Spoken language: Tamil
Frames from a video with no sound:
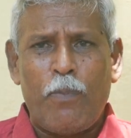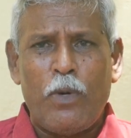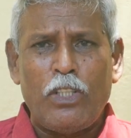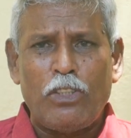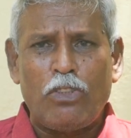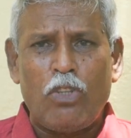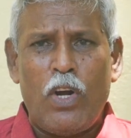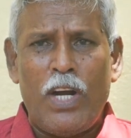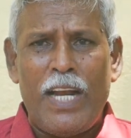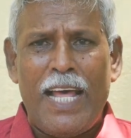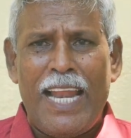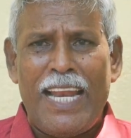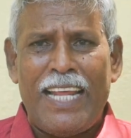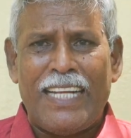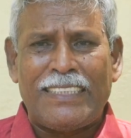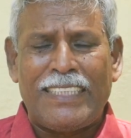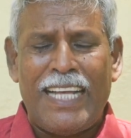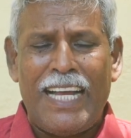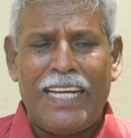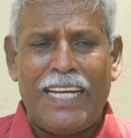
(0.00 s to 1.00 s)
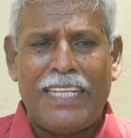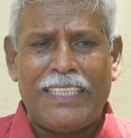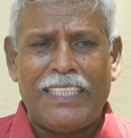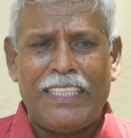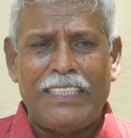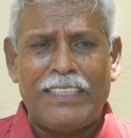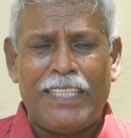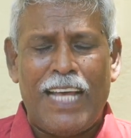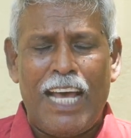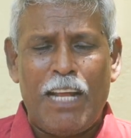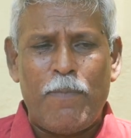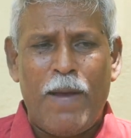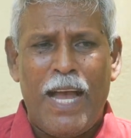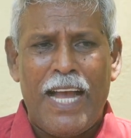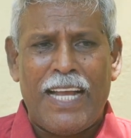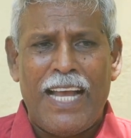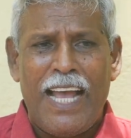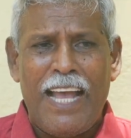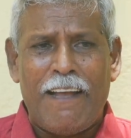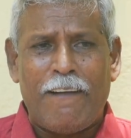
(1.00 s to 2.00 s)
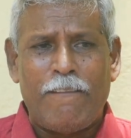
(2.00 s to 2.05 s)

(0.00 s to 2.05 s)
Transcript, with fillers: பொது தொழிலாளர் சங்கத்தின் சார்பாக